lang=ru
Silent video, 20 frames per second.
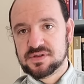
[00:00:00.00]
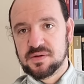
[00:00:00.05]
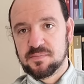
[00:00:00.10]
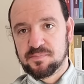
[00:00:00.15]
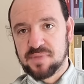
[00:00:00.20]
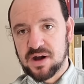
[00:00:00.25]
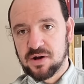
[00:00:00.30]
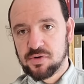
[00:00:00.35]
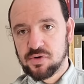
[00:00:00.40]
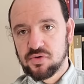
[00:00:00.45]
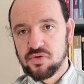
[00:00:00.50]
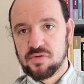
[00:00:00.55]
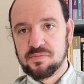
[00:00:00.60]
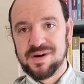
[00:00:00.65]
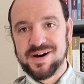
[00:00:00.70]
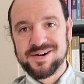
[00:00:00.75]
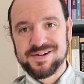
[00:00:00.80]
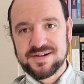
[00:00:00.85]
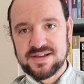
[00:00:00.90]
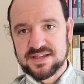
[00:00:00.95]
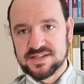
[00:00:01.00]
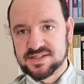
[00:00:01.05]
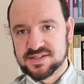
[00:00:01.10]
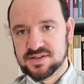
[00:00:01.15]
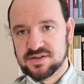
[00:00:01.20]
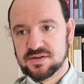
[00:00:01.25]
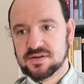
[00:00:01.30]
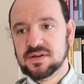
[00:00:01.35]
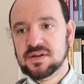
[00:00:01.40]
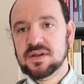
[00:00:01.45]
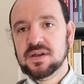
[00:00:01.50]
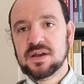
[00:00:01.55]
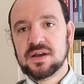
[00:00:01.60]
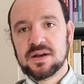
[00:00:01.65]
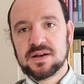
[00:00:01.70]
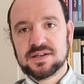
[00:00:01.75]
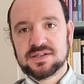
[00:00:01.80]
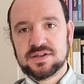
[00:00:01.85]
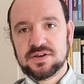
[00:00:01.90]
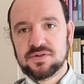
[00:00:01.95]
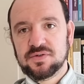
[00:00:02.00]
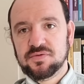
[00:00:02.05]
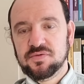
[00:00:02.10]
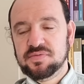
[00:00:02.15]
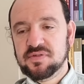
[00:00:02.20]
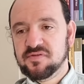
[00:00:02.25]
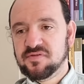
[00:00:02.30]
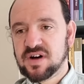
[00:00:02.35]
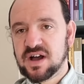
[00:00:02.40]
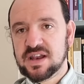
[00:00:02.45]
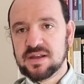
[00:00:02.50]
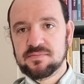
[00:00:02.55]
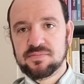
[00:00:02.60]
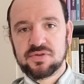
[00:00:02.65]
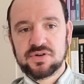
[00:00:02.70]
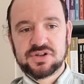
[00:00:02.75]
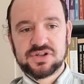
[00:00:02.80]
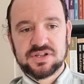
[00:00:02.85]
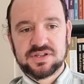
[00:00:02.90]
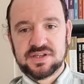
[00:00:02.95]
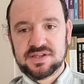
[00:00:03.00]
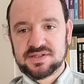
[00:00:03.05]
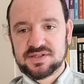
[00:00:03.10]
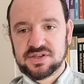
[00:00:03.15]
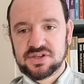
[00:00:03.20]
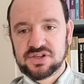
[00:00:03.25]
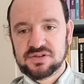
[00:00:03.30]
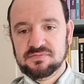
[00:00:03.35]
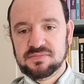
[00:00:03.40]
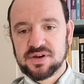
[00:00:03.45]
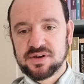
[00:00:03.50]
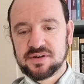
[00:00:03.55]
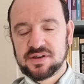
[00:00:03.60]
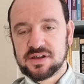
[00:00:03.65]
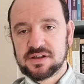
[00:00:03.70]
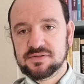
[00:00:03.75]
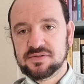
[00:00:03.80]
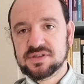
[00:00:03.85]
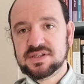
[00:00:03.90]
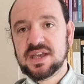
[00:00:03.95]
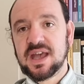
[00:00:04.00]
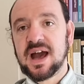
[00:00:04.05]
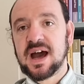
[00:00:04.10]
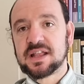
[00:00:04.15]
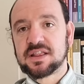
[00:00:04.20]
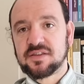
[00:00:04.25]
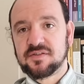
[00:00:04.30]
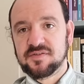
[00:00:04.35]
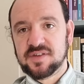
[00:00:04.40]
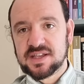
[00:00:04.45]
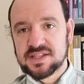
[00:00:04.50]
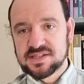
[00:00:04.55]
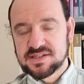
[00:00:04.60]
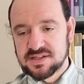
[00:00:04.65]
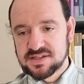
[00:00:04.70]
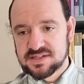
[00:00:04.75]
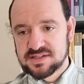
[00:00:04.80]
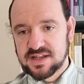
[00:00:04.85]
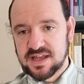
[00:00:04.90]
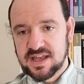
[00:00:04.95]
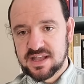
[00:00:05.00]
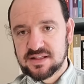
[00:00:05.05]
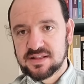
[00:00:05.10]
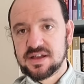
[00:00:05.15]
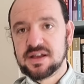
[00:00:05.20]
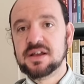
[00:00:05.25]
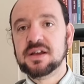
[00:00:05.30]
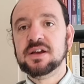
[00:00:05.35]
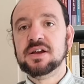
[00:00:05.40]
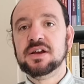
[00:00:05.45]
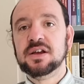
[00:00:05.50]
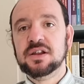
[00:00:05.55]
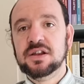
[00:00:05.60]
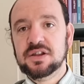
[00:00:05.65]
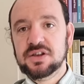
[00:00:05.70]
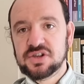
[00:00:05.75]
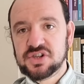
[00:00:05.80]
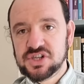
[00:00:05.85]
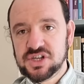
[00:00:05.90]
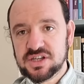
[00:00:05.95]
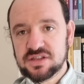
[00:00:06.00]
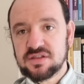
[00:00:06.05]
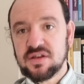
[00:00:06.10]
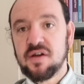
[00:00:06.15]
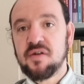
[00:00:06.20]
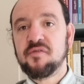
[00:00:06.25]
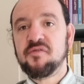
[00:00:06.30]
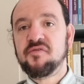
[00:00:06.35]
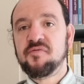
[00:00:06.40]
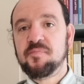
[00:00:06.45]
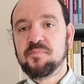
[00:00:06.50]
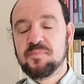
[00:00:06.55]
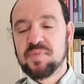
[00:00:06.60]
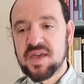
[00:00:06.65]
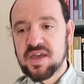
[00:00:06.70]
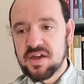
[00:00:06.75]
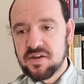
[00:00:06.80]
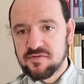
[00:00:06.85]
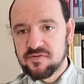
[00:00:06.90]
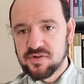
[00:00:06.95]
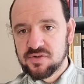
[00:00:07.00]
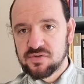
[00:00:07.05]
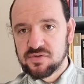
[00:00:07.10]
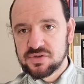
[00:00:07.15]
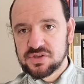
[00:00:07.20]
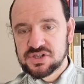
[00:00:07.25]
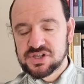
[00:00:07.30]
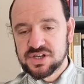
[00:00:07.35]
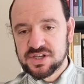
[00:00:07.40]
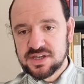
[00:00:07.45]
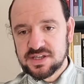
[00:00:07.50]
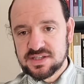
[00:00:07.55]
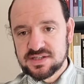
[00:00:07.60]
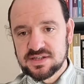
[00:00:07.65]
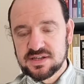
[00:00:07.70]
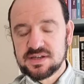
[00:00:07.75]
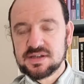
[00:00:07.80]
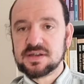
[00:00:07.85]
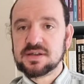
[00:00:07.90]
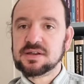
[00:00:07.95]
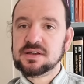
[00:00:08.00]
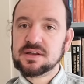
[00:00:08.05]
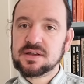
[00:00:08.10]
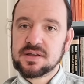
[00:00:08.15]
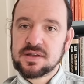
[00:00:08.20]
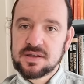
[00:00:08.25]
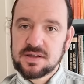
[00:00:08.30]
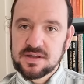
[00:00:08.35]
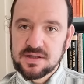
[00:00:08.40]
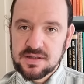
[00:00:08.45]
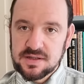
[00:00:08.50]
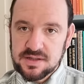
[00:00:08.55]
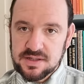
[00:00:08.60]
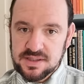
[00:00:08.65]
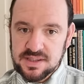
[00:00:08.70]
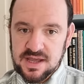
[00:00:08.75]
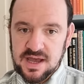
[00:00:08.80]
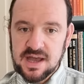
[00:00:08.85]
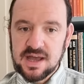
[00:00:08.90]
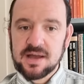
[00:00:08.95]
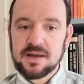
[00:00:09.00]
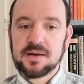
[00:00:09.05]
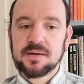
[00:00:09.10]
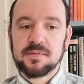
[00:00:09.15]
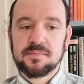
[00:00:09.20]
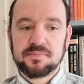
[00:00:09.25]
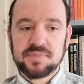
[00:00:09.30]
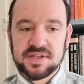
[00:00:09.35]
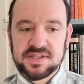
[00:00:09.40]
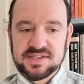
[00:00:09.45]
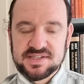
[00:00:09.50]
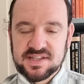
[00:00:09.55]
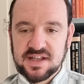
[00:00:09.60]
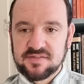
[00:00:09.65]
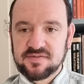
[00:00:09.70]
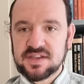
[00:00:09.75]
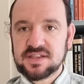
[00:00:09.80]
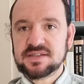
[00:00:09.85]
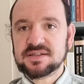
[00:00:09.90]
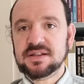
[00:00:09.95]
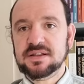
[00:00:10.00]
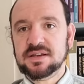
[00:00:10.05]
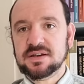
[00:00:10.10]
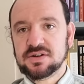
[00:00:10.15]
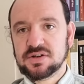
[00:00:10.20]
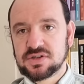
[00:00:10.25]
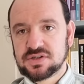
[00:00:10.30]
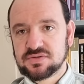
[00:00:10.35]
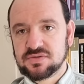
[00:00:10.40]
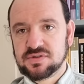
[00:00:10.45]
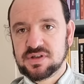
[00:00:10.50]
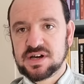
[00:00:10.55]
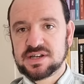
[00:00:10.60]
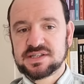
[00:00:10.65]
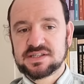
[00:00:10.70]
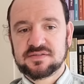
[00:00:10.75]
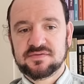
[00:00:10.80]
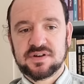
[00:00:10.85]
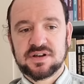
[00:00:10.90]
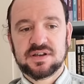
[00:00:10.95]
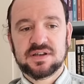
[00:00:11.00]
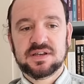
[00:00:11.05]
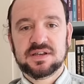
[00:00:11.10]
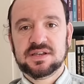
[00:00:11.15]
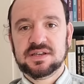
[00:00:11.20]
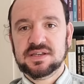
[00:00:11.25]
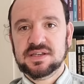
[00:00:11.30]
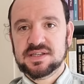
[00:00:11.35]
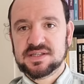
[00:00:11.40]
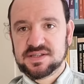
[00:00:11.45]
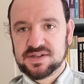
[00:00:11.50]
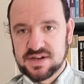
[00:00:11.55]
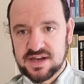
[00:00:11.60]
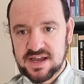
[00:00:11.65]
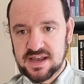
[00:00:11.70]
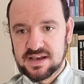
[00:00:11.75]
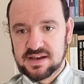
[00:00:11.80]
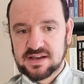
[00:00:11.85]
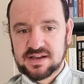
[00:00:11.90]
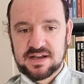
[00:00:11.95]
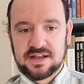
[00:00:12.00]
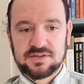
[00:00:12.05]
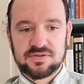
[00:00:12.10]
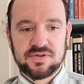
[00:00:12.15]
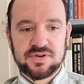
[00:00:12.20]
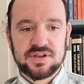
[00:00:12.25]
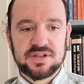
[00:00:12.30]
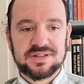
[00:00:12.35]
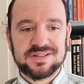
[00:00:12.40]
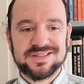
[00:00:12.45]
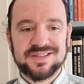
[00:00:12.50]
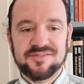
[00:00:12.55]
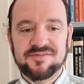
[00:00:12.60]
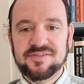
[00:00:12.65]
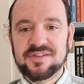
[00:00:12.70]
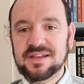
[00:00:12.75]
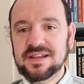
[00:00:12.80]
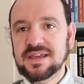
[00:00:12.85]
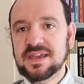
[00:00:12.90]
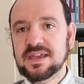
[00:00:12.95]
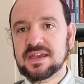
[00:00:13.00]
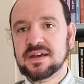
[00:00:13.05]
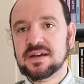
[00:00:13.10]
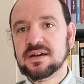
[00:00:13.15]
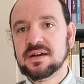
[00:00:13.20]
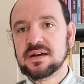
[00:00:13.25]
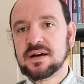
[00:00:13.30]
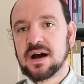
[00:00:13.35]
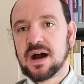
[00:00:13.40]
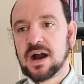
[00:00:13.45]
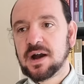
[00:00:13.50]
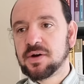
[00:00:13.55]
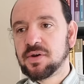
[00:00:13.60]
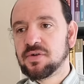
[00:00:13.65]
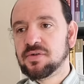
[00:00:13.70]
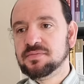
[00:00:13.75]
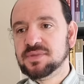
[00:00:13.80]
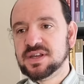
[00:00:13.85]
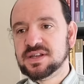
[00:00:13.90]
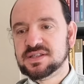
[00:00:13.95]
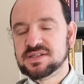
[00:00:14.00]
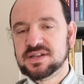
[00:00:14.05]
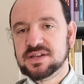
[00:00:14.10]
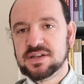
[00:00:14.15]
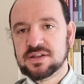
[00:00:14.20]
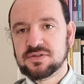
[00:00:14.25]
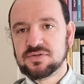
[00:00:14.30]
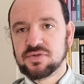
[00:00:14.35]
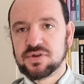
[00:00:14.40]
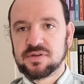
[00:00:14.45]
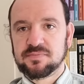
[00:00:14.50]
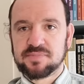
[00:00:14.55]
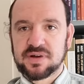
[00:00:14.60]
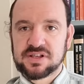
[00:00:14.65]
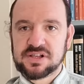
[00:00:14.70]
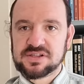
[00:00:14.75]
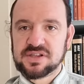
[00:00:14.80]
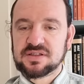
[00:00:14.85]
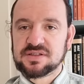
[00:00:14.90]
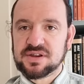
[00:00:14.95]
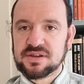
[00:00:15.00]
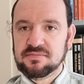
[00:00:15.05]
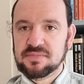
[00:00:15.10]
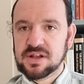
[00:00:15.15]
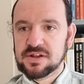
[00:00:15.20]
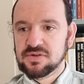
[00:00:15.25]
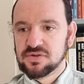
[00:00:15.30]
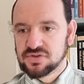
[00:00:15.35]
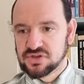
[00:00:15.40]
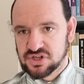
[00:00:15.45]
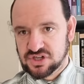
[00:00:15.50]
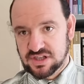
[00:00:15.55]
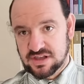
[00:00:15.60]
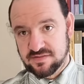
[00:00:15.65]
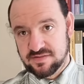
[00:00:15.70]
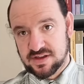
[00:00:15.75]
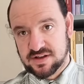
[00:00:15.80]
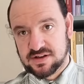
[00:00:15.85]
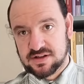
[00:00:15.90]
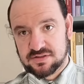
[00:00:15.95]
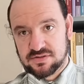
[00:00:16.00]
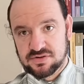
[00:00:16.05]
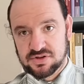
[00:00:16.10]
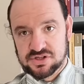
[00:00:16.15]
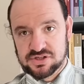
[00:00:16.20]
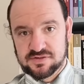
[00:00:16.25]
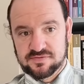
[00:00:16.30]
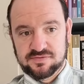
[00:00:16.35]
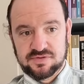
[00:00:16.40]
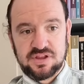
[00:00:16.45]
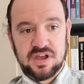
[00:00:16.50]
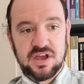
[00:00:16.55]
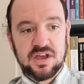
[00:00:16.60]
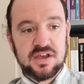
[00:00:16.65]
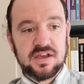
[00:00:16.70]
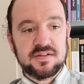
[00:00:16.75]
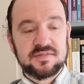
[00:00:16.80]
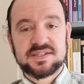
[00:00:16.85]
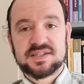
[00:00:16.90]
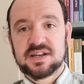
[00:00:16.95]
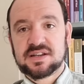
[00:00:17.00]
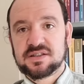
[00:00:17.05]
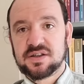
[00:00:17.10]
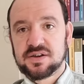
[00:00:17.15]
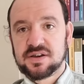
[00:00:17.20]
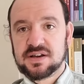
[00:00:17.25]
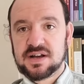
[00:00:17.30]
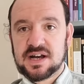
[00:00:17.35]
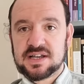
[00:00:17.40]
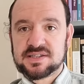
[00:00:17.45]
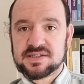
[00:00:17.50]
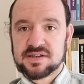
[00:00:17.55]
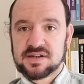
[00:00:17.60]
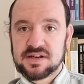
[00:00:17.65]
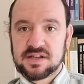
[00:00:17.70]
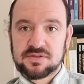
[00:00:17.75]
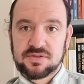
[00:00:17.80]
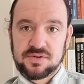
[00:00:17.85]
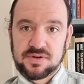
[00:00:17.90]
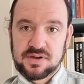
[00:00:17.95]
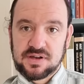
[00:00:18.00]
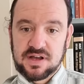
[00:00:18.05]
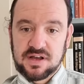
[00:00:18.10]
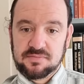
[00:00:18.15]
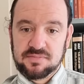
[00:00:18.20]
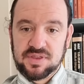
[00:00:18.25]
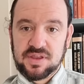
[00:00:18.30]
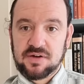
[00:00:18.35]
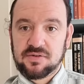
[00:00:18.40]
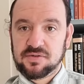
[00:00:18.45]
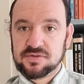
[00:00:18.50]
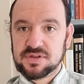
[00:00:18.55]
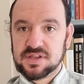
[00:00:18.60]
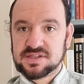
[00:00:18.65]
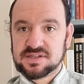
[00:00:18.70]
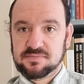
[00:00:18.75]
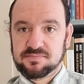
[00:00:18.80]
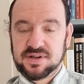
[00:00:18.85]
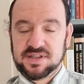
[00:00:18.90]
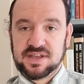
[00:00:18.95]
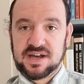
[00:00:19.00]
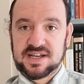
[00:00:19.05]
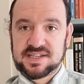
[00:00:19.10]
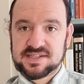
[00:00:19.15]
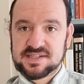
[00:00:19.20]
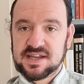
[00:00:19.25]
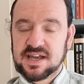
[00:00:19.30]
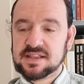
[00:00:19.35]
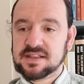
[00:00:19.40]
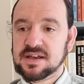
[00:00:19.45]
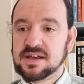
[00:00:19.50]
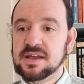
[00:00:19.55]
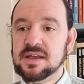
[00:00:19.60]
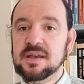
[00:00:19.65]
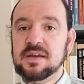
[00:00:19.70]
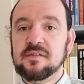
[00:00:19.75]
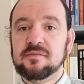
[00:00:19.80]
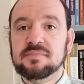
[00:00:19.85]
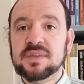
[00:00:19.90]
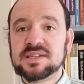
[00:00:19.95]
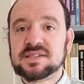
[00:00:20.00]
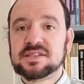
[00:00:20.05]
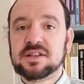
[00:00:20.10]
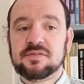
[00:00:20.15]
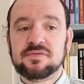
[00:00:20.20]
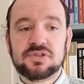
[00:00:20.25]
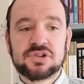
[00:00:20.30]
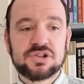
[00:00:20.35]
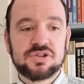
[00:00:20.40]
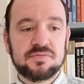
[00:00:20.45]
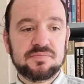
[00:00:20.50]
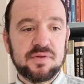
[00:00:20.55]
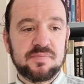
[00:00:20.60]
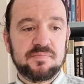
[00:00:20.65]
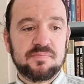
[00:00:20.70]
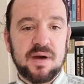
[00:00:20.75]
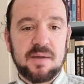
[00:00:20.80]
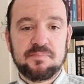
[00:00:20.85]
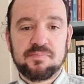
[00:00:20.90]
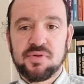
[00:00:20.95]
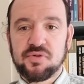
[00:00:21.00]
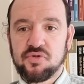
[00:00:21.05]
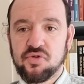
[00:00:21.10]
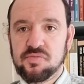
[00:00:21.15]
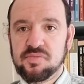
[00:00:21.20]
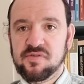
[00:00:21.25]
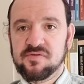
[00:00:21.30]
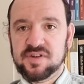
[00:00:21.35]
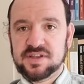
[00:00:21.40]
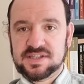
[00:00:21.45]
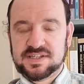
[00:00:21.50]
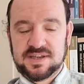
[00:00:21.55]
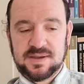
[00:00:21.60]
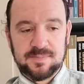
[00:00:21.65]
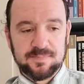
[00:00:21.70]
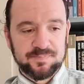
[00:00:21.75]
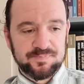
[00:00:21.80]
погром, резни, где убивали больше тысячи мирных людей, ответственность на это лежит в первую очередь на представителей государства Израиль, которые довели огромной территории, почти 3 миллиона человек, которые живут в сектор Газа, который как бы находится под осадой, вместо того, чтобы попробовать